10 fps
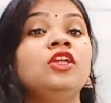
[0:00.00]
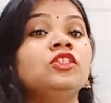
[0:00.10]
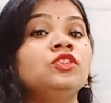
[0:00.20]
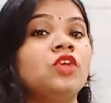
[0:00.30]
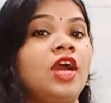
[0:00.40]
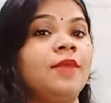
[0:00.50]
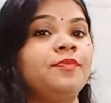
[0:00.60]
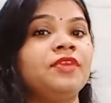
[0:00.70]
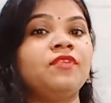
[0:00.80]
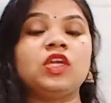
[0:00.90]
जो आपके
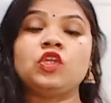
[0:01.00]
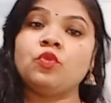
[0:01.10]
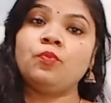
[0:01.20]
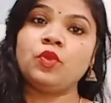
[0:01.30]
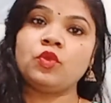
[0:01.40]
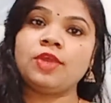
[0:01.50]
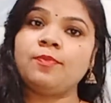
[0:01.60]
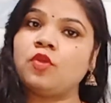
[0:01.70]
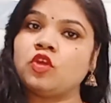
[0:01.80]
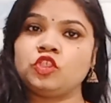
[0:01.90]
वार्ड्रोप में होना
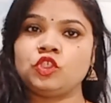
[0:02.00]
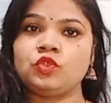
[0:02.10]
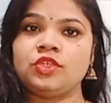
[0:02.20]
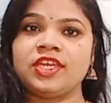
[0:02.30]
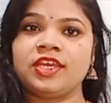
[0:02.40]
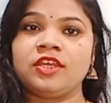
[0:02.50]
बहुत ज़रूरी है